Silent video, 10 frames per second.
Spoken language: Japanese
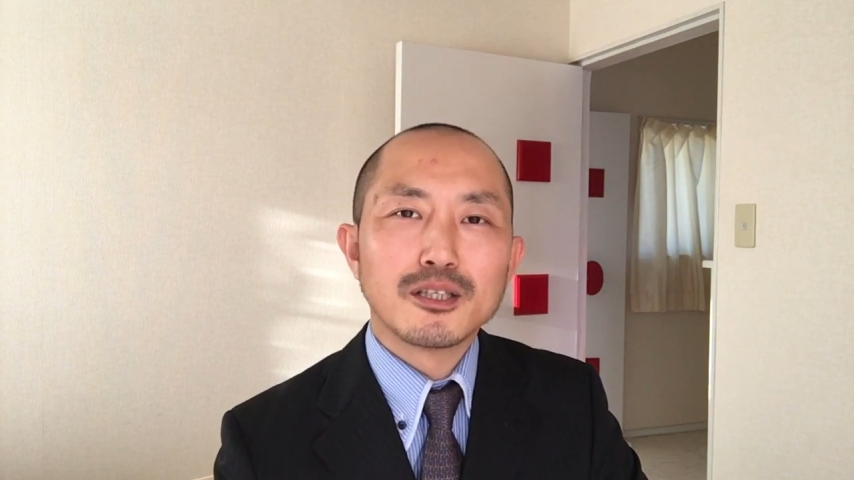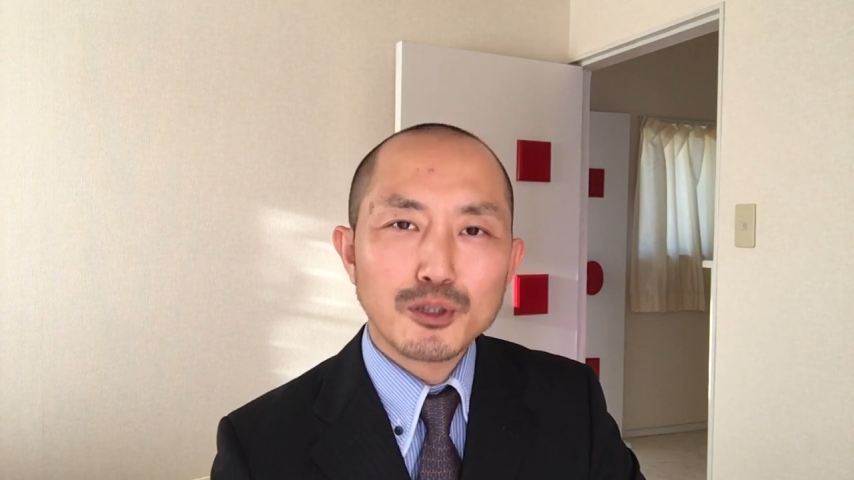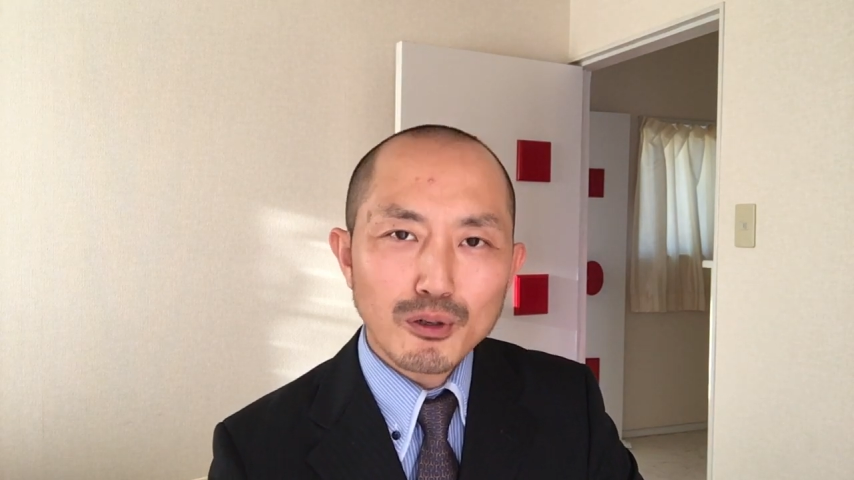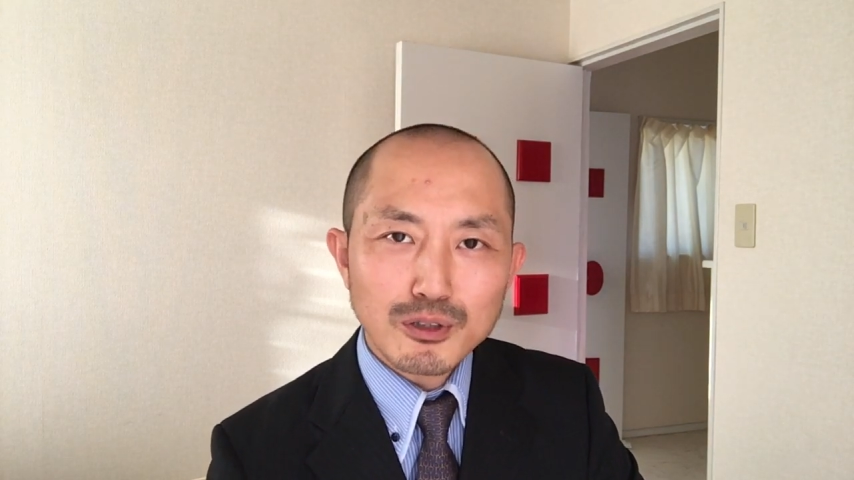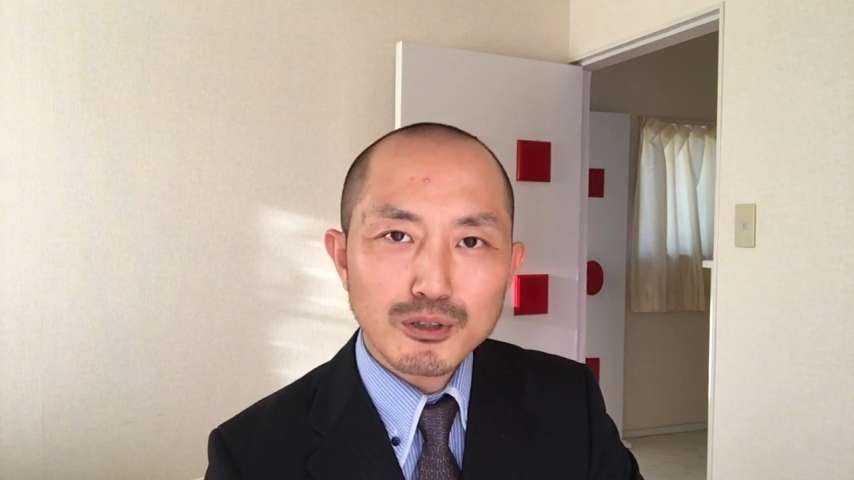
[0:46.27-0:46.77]

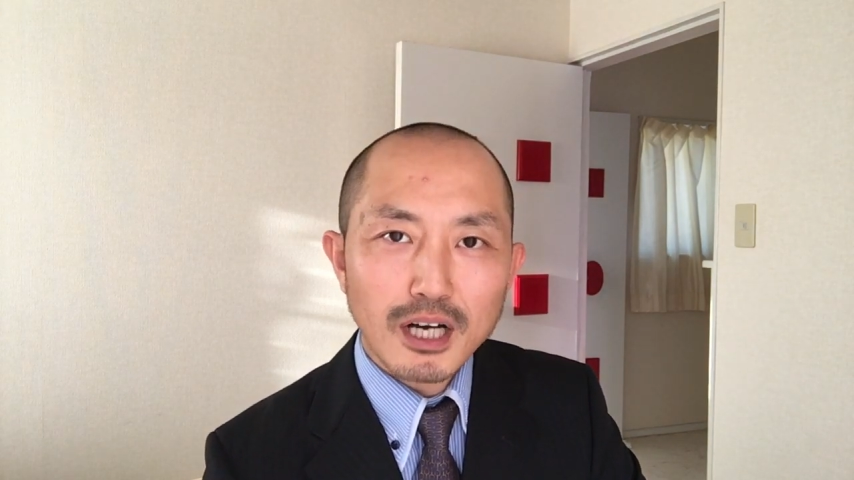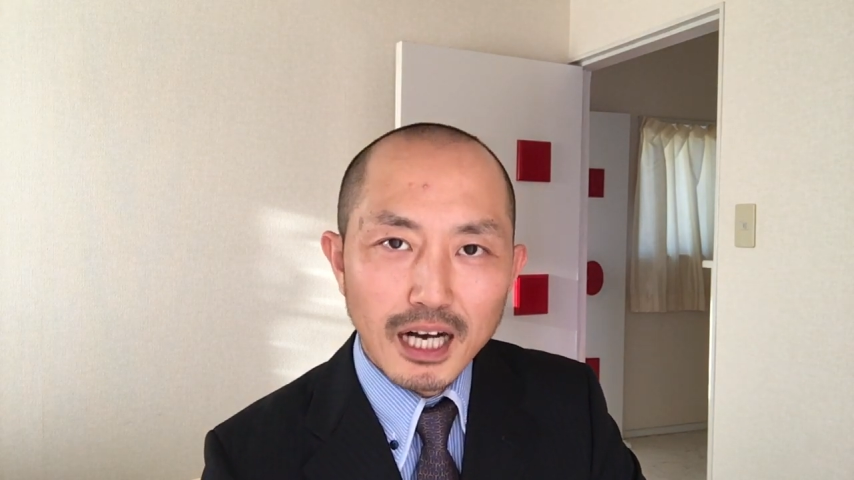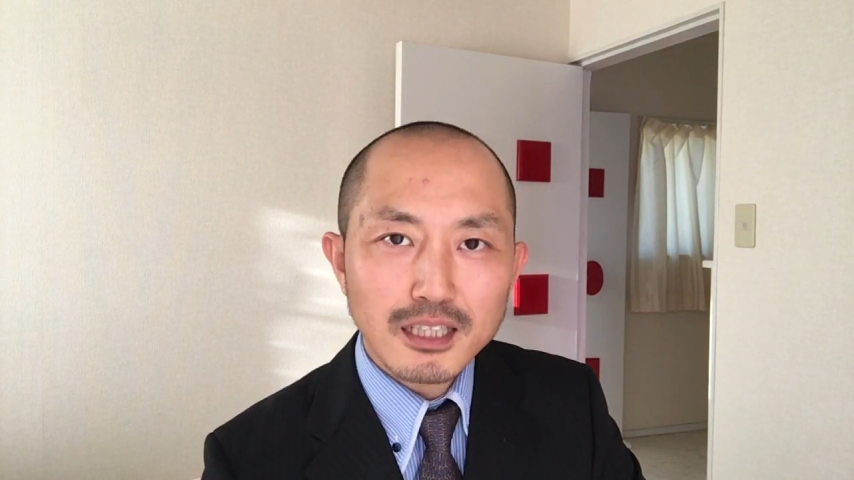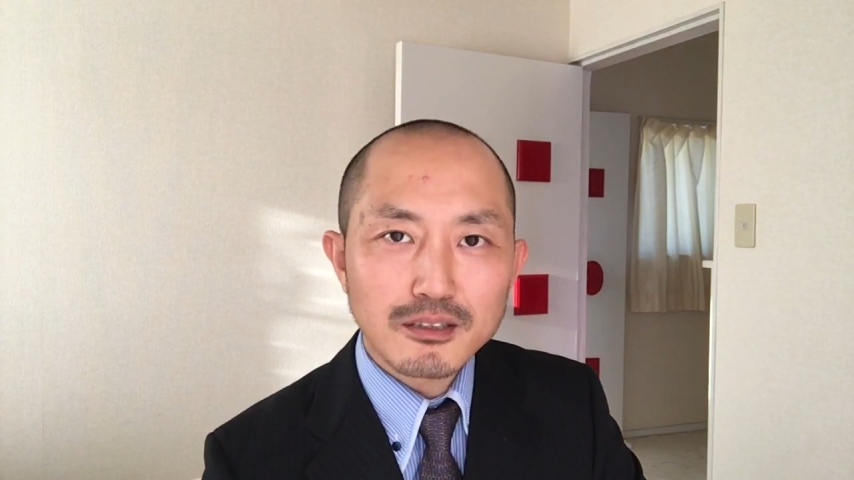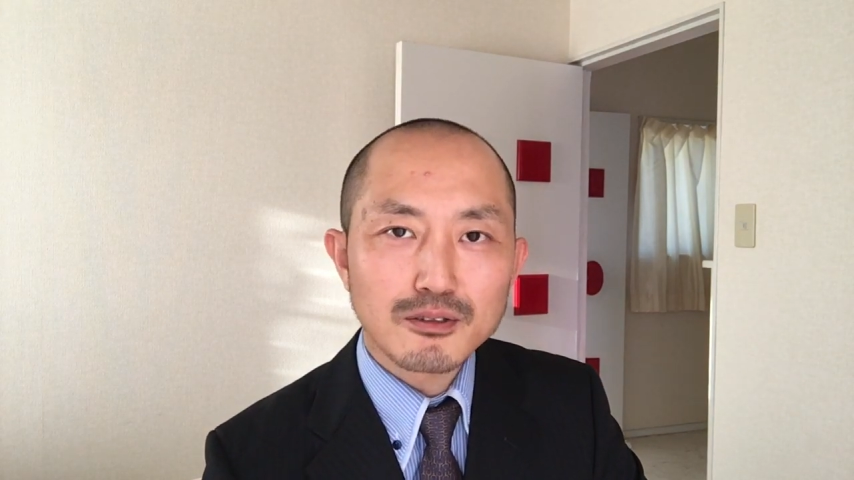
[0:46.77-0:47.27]
よく
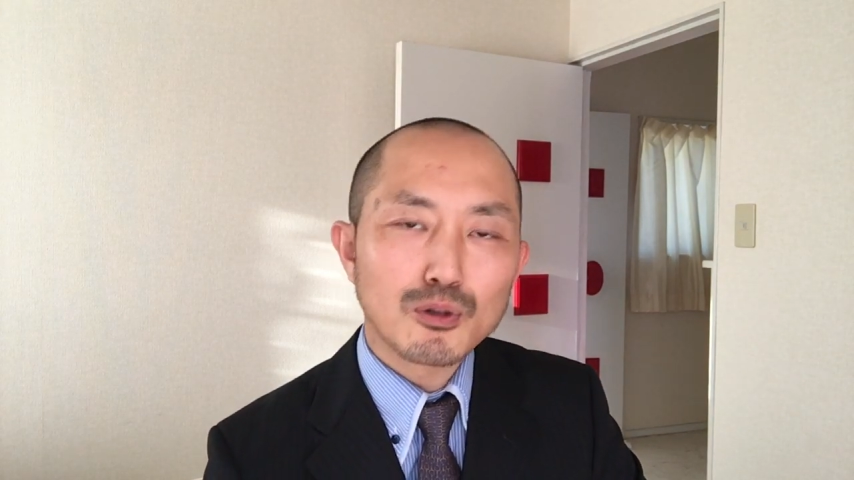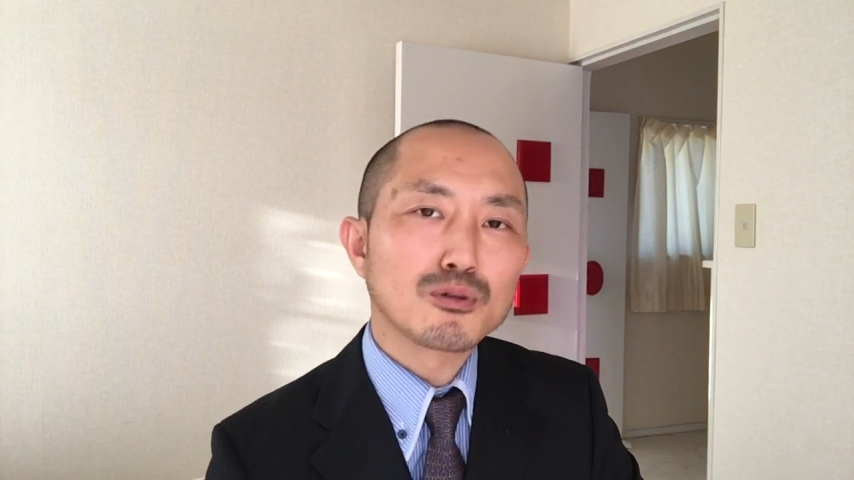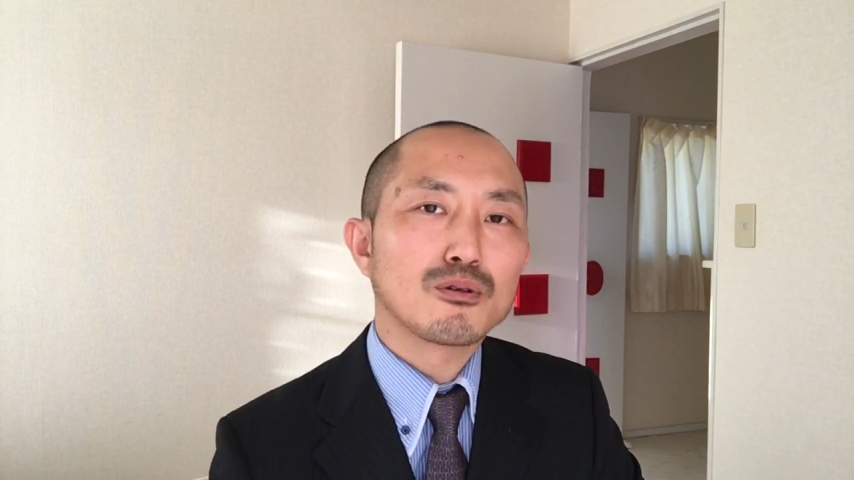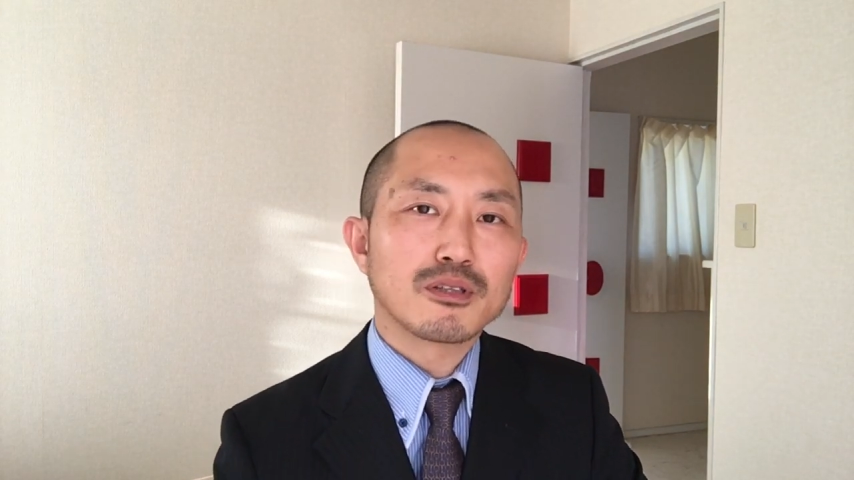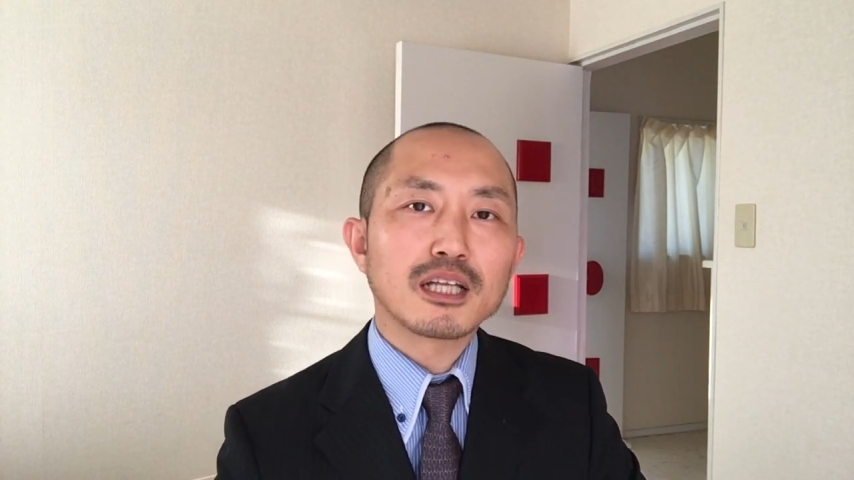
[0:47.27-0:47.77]
ある
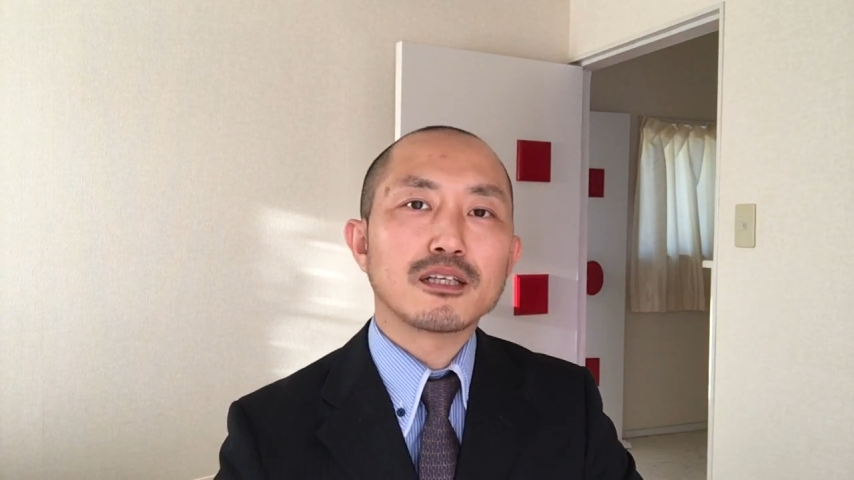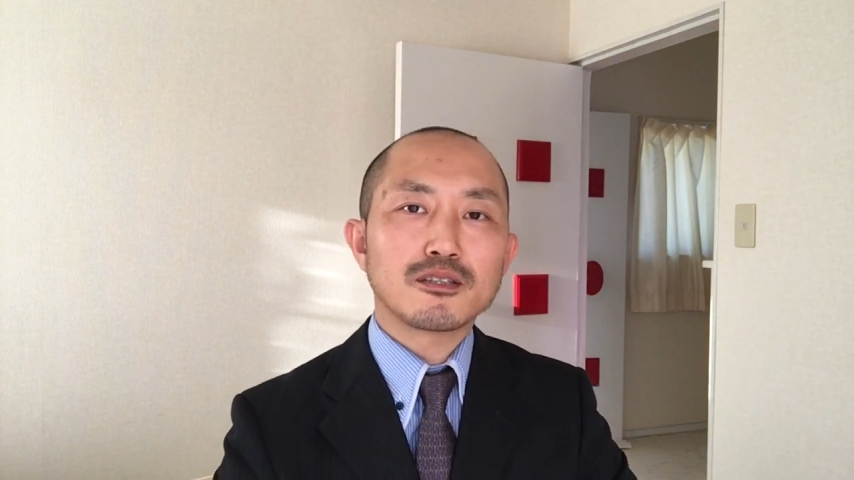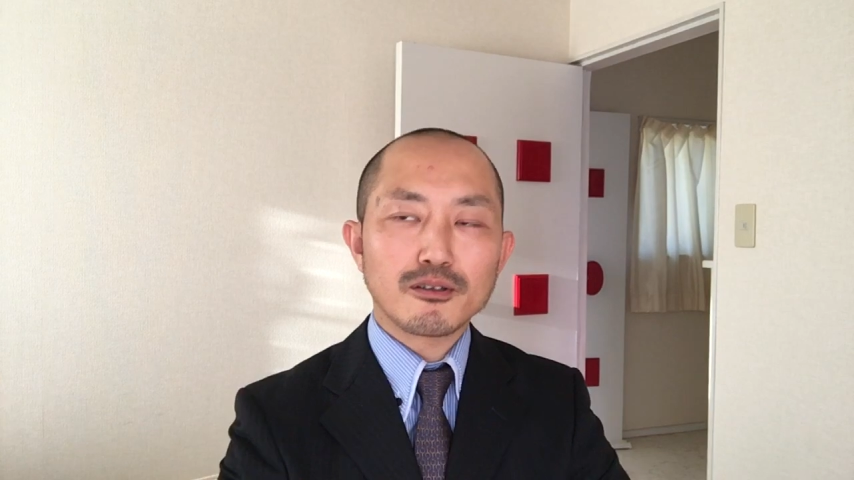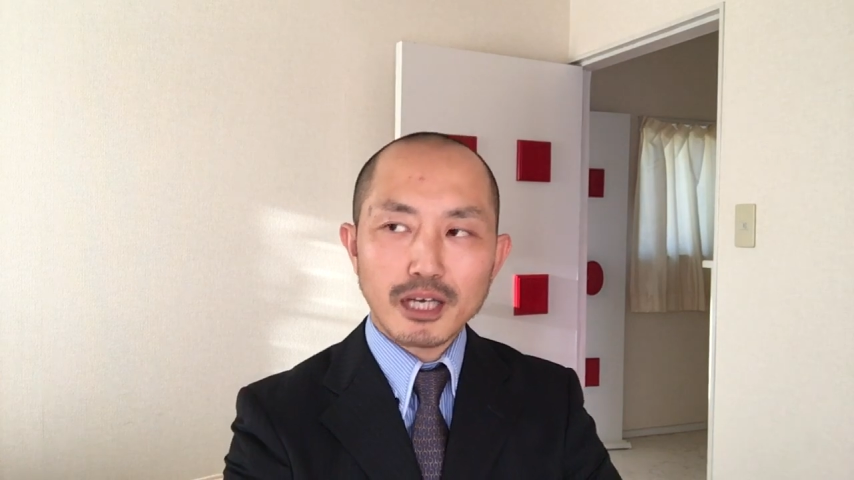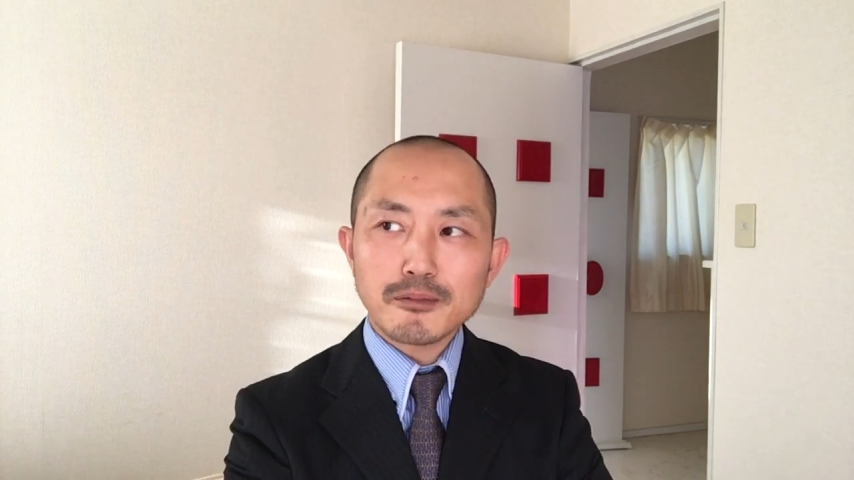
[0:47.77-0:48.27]
ことなんで
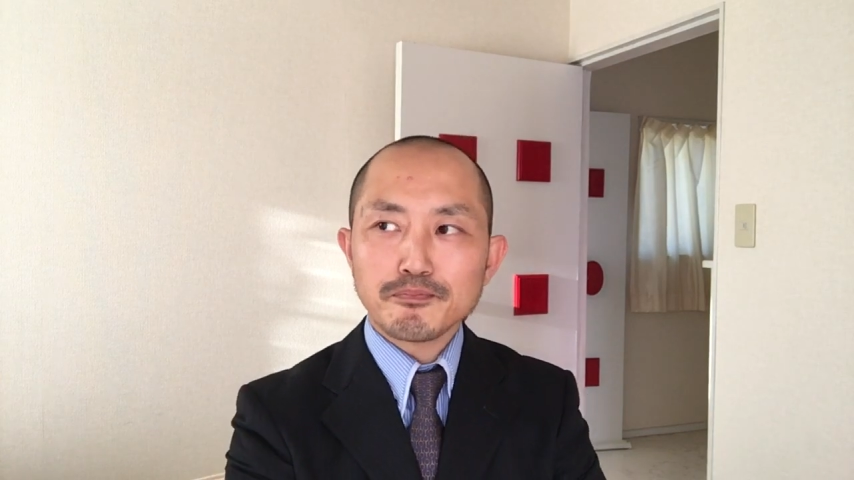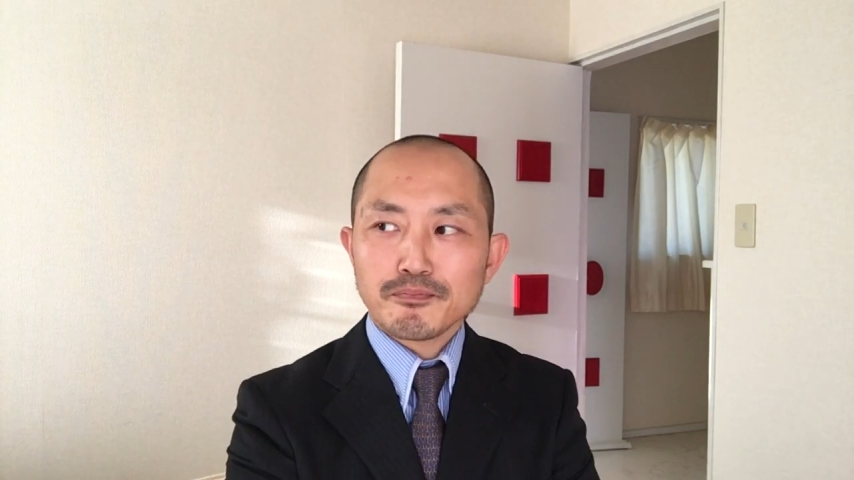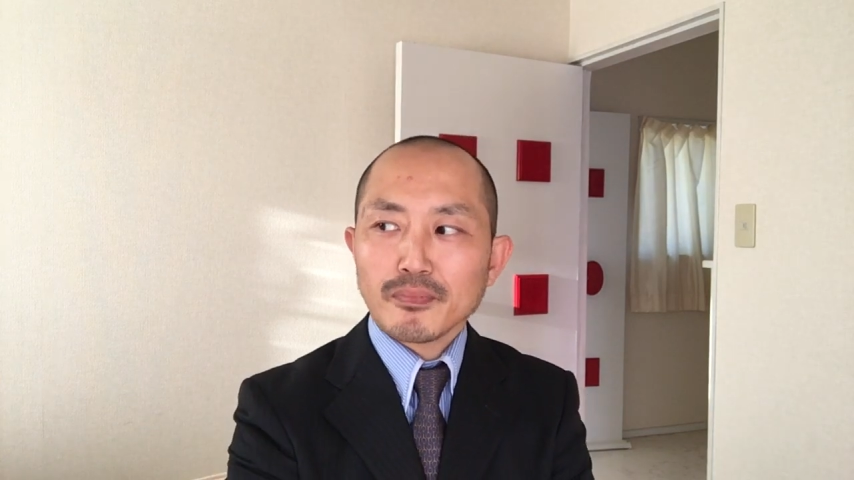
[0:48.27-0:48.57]
すよね。